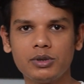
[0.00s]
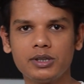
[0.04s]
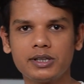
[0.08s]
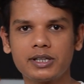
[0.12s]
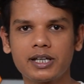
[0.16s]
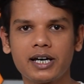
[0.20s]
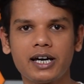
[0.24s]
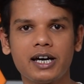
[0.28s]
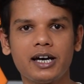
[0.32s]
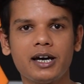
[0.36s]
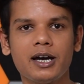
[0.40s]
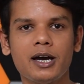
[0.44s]

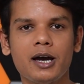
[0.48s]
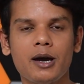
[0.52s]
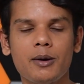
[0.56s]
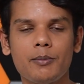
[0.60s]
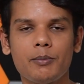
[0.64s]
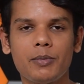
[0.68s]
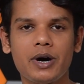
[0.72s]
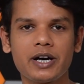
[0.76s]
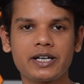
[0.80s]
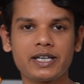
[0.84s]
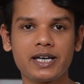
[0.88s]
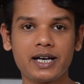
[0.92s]
मिलता है
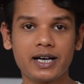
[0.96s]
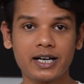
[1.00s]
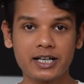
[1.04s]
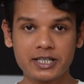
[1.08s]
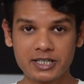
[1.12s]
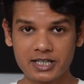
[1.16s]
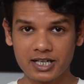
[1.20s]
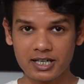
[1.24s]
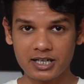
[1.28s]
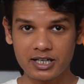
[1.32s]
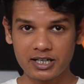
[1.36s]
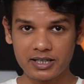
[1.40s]
बाकी अगर
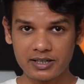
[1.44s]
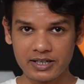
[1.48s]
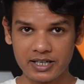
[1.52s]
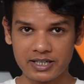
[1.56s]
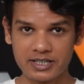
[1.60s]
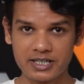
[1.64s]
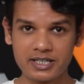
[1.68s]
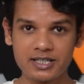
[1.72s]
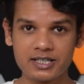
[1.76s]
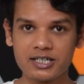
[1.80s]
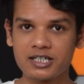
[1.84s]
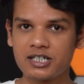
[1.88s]
इसका ये
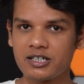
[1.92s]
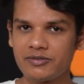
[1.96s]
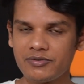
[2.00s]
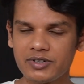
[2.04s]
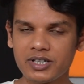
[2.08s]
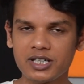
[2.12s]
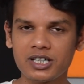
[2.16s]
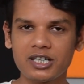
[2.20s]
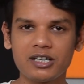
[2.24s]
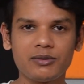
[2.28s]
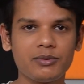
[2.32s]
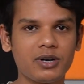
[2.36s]

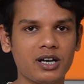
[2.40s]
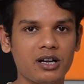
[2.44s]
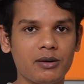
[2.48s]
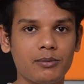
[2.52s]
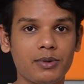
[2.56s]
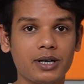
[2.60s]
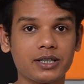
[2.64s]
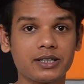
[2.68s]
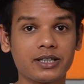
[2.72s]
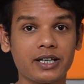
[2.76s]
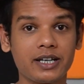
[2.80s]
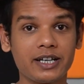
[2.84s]
सेंसिटिविटी के बारे
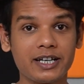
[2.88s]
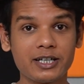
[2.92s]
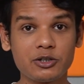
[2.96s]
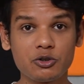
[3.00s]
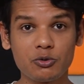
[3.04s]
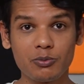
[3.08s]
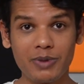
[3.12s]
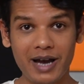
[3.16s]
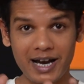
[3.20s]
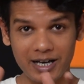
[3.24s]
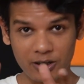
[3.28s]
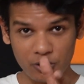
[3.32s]
में बात करें कि
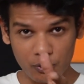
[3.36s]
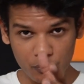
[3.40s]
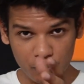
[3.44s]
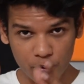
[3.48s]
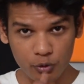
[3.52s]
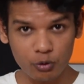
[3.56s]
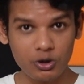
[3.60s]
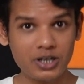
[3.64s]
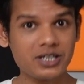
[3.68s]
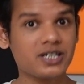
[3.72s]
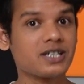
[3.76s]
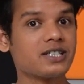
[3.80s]
जो
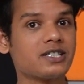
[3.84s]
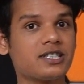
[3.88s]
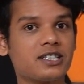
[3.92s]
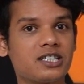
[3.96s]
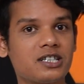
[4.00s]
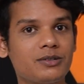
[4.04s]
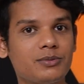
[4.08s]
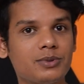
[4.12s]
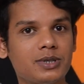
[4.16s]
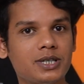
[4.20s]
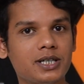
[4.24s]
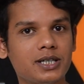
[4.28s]
माइक्रोफोन का
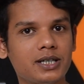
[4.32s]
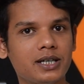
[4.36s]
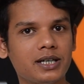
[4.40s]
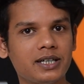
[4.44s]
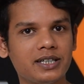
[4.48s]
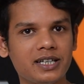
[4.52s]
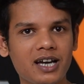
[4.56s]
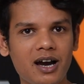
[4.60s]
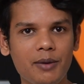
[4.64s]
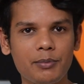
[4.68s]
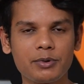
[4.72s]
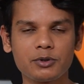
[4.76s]
सेंसिटिविटी
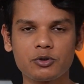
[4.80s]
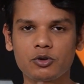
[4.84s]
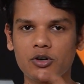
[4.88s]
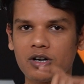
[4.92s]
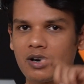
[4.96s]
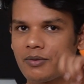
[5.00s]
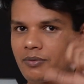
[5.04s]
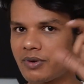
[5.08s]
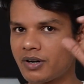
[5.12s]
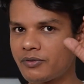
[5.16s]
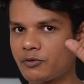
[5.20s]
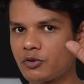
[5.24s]
है यहाँ पे
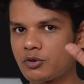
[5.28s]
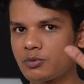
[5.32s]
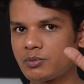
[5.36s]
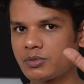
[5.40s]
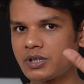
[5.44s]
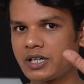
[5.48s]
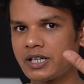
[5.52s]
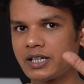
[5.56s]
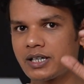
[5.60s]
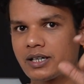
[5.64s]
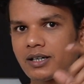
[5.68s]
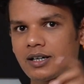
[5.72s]
थोड़ा आप कन्फ्यूज
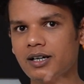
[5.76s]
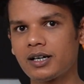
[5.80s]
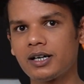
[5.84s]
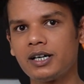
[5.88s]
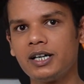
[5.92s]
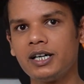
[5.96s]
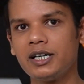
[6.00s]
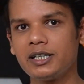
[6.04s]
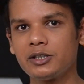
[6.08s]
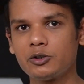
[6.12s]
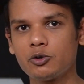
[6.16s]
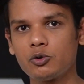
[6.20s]
नहीं करना
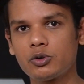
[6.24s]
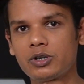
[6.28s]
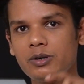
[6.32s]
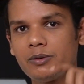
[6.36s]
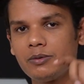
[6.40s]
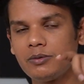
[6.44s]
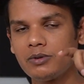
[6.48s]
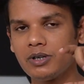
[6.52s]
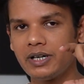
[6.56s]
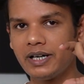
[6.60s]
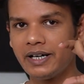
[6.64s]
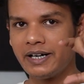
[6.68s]
क्योंकि
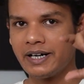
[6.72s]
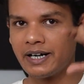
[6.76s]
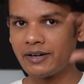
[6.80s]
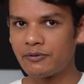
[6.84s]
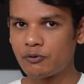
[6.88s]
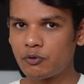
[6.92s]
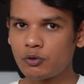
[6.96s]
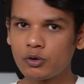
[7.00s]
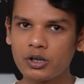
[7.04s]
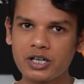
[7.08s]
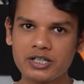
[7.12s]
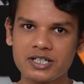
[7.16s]

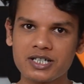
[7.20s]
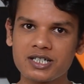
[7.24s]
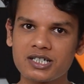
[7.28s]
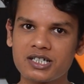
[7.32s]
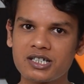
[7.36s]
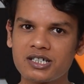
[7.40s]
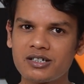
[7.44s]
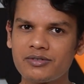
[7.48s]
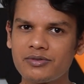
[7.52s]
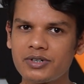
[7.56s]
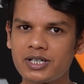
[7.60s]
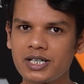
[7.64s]
हेडफोन का
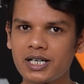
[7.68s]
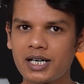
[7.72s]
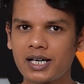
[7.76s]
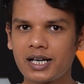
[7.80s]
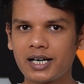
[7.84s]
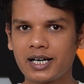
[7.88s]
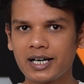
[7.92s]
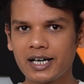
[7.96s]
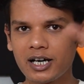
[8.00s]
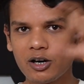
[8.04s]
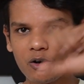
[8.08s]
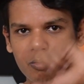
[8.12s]
सेंसिटिविटी
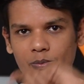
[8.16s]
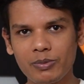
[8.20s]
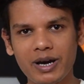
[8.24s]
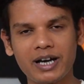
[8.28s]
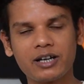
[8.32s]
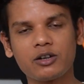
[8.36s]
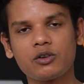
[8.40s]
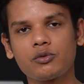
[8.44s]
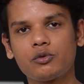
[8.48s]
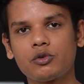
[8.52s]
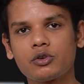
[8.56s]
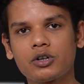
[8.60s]
अलग है और
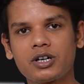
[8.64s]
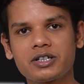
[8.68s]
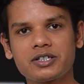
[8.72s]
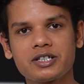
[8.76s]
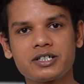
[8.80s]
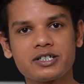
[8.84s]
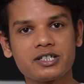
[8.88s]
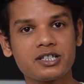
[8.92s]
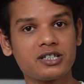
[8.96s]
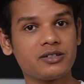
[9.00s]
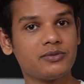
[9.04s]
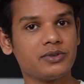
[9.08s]
माइक्रोफोन का
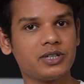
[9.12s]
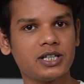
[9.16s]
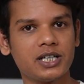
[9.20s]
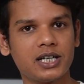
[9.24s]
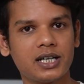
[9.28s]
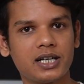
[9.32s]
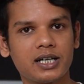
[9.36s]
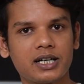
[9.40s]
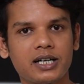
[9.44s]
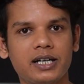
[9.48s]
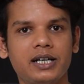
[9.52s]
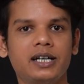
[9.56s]
सेंसिटिविटी
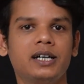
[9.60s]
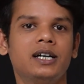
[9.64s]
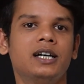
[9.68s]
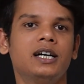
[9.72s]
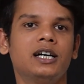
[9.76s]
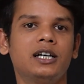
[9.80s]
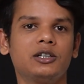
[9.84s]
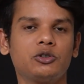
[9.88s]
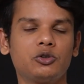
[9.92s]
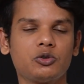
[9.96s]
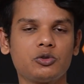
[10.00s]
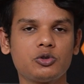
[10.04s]
अलग है
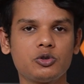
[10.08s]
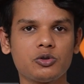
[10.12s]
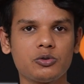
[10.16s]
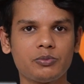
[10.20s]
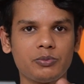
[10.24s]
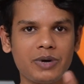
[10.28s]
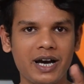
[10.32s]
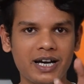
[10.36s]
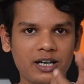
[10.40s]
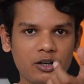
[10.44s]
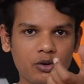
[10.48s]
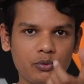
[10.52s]
तो जो
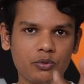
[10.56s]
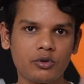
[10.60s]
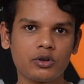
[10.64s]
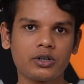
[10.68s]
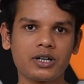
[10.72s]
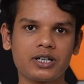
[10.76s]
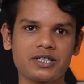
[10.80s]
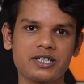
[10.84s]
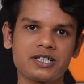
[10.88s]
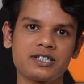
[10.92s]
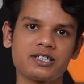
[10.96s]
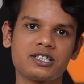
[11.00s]

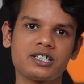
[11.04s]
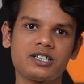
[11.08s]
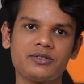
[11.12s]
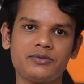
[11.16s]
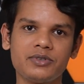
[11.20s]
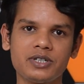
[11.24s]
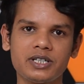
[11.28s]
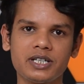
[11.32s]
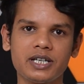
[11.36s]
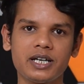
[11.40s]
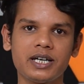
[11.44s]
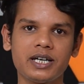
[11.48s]
माइक्रोफोन का सेंसिटिविटी